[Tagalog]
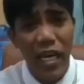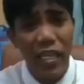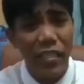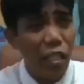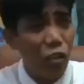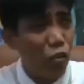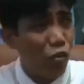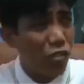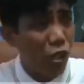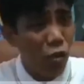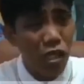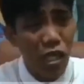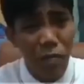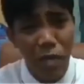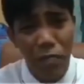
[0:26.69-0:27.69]
at
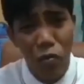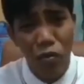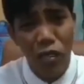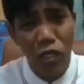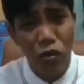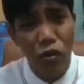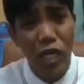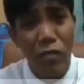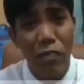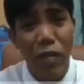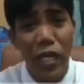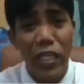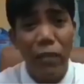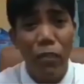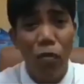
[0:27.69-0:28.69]
nitong taon naman po na to,
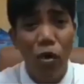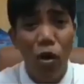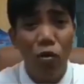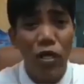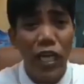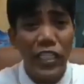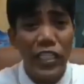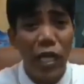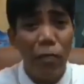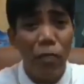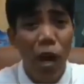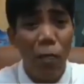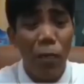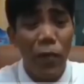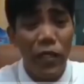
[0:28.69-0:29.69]
nagbenta po ako ng
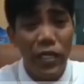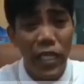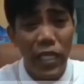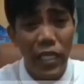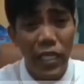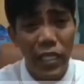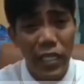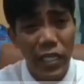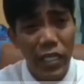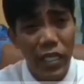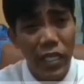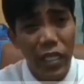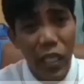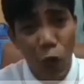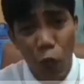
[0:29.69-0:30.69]
isang property
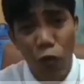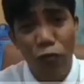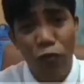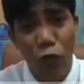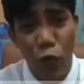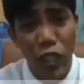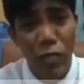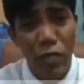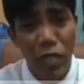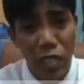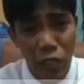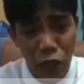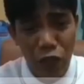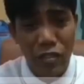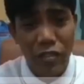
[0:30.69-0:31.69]
na worth
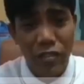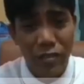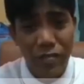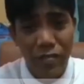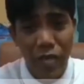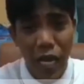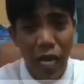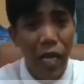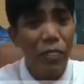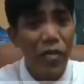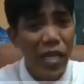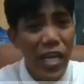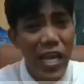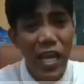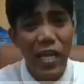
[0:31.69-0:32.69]
40 million.
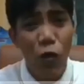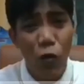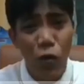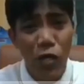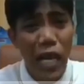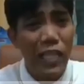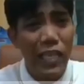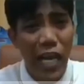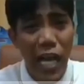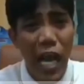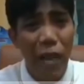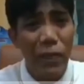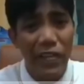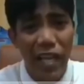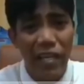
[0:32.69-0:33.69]
Uh, binayaran ko
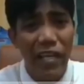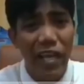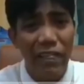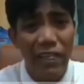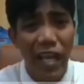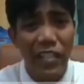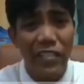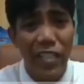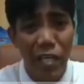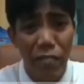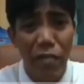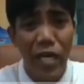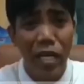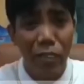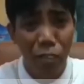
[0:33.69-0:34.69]
lahat ng capital gain
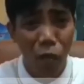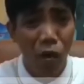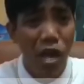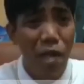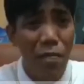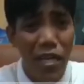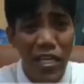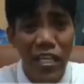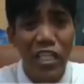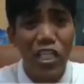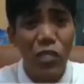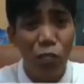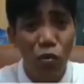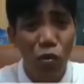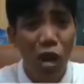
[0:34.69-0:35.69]
tax yan. Bayad po, kaya
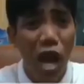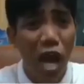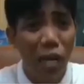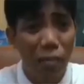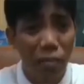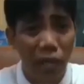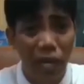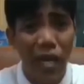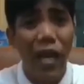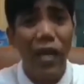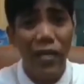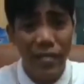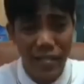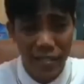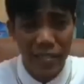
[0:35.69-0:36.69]
malinis po yung aking
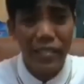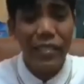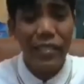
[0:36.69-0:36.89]
pera